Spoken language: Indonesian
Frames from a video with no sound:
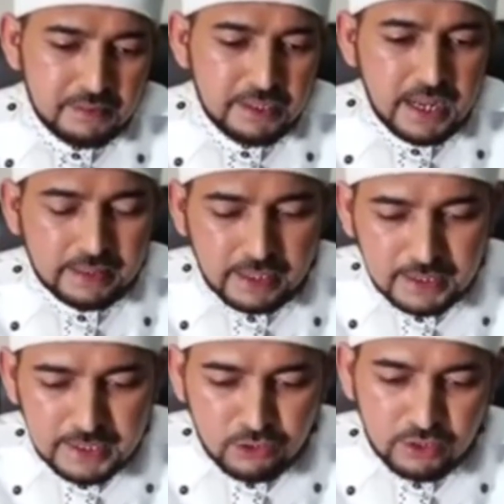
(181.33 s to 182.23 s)

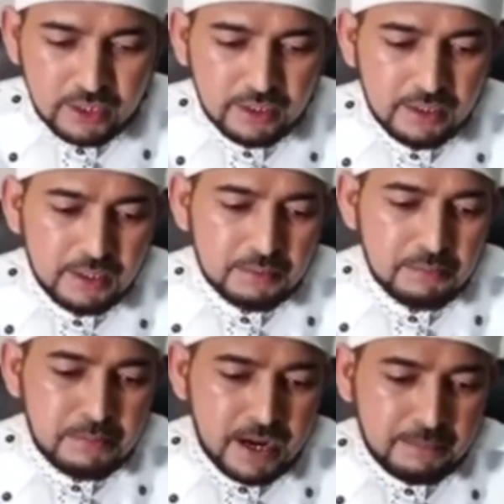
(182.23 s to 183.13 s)
didatangi oleh
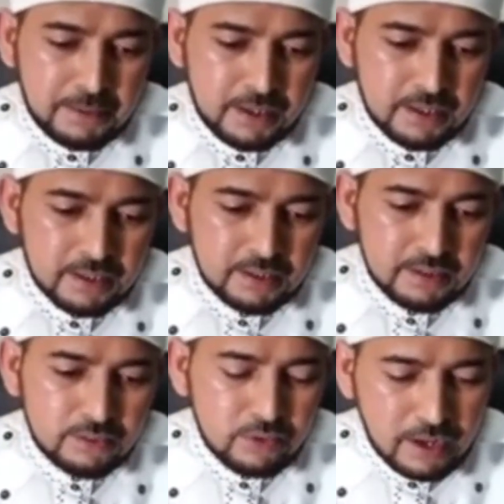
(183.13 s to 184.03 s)
beberapa
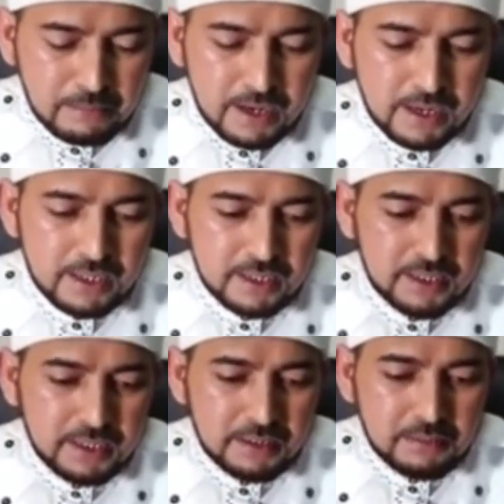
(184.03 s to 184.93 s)
ulama,
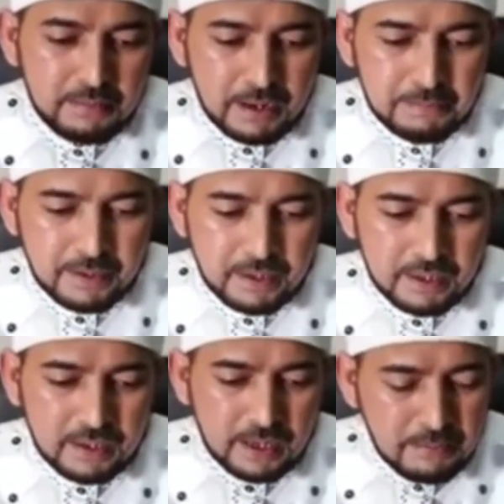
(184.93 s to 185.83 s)

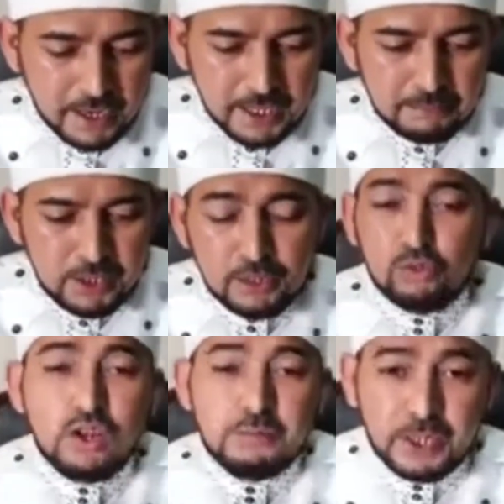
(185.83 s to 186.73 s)
beberapa habaib yang
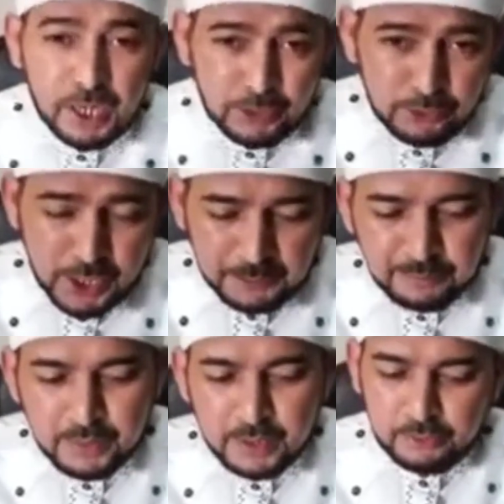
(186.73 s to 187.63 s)
sudah meninggal dunia.
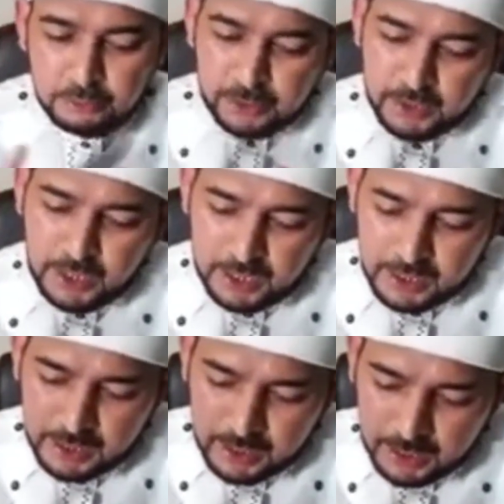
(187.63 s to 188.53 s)
Seperti
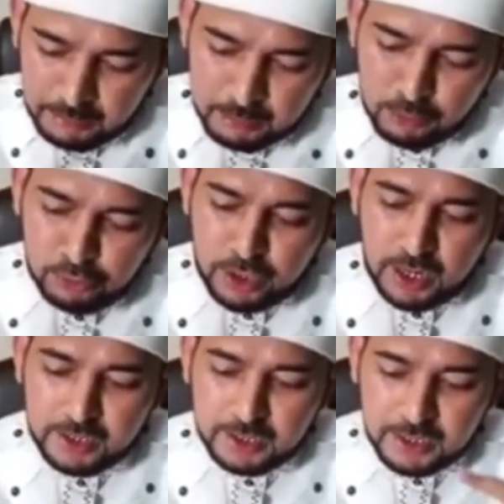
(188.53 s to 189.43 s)
ada Habib Munzir
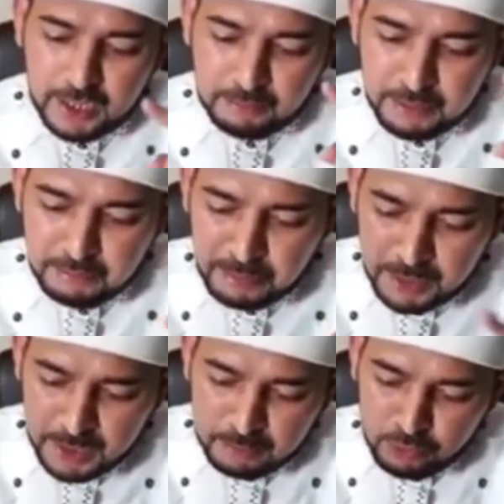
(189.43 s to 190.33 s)
hadir dalam
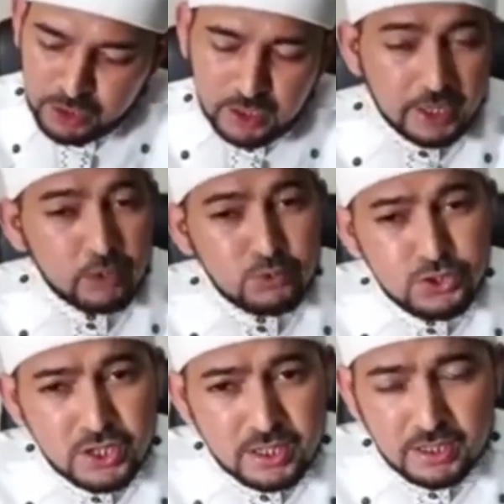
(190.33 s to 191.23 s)
mimpi, kemudian ada
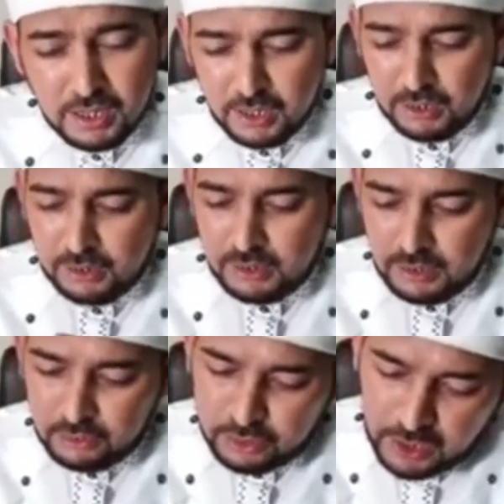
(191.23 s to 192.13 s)
Uji,
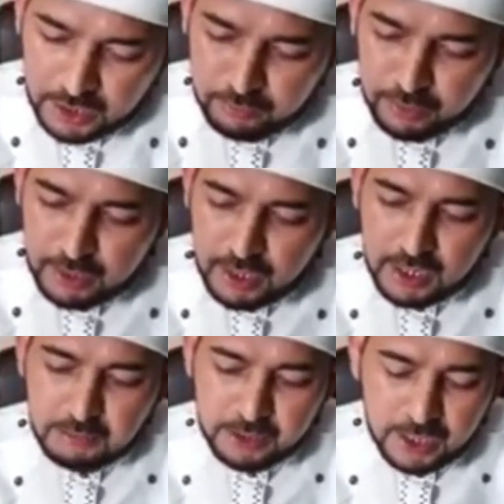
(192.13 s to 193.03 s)
uh, eh, Ustaz Arifin
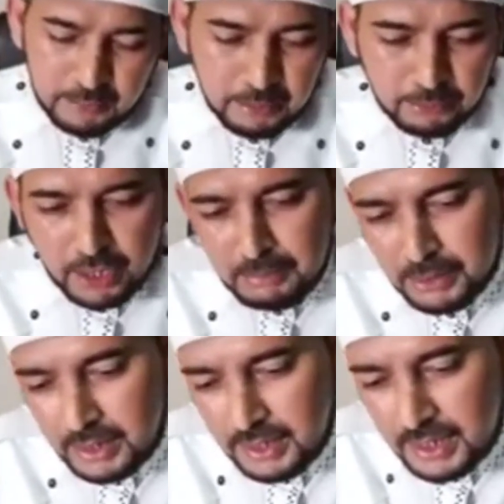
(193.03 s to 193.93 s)
Ilham, ada Habib
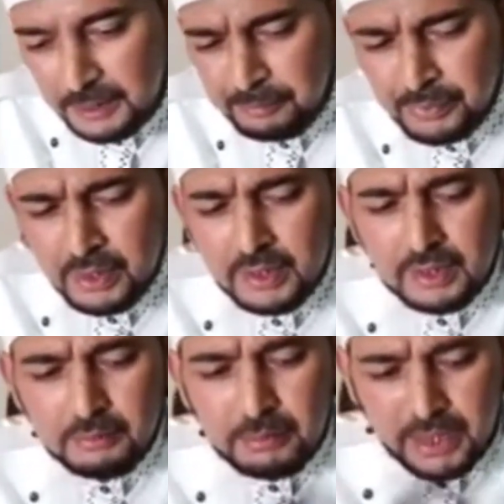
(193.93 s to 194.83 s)
Rahman Khirin.
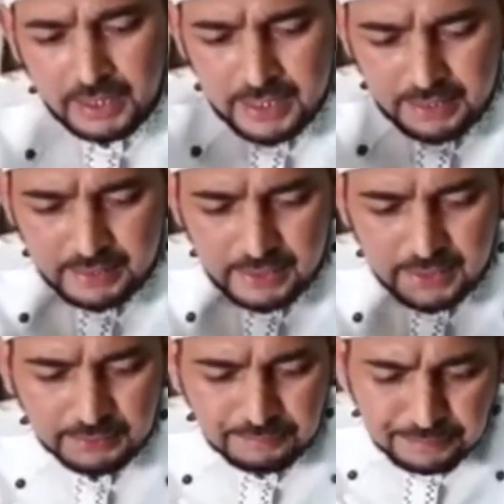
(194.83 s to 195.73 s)
Mereka datang,